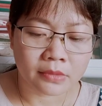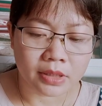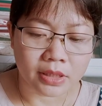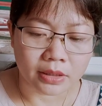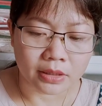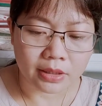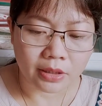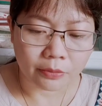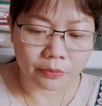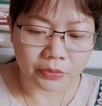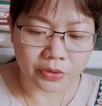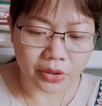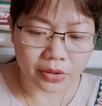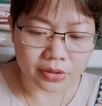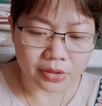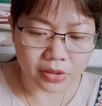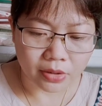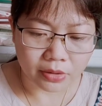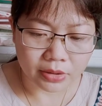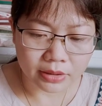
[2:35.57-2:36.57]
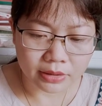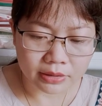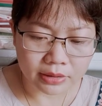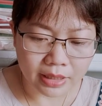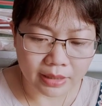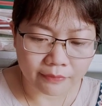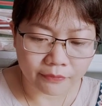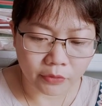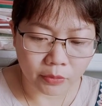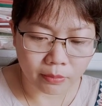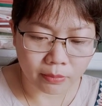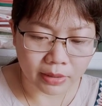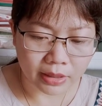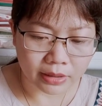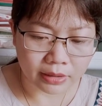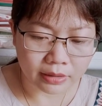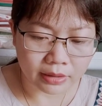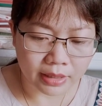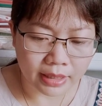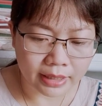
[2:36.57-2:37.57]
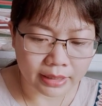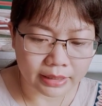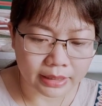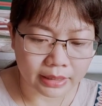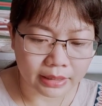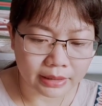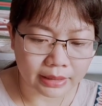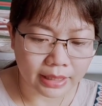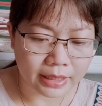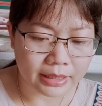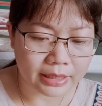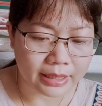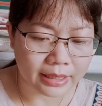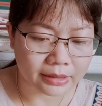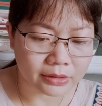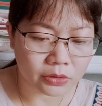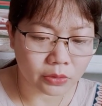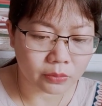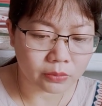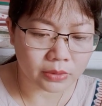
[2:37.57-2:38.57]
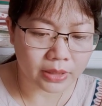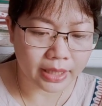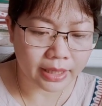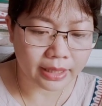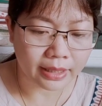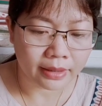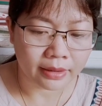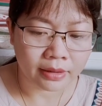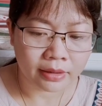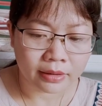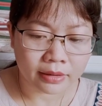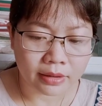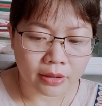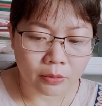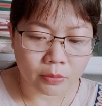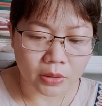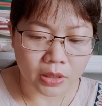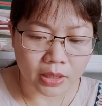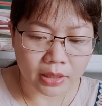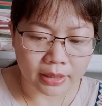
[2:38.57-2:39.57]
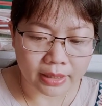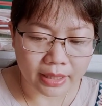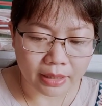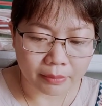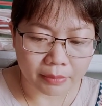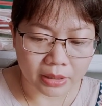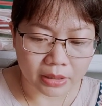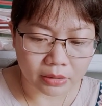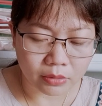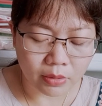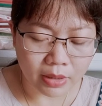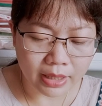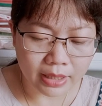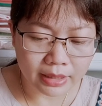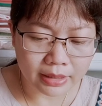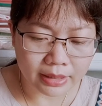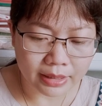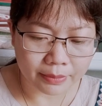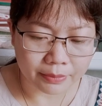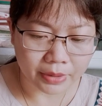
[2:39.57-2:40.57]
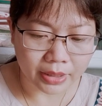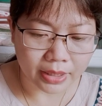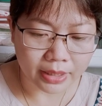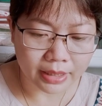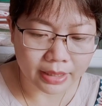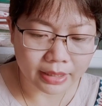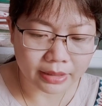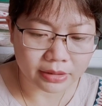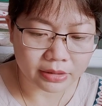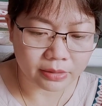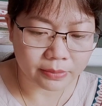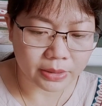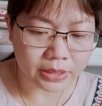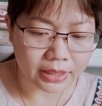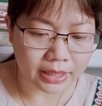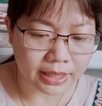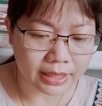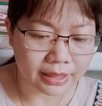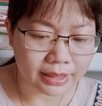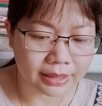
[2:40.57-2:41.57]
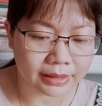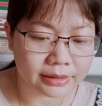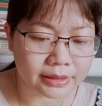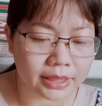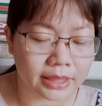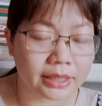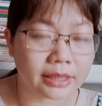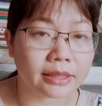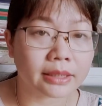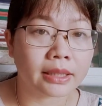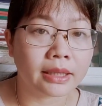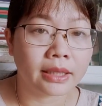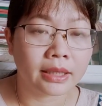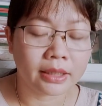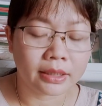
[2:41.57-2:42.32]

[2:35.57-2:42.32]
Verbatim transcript: chỉnh không cho trói anh vung mạnh hai cánh tay gạt chúng ra không ngờ gạt mạnh quá làm cả hai đứa bị ngã lăn chiên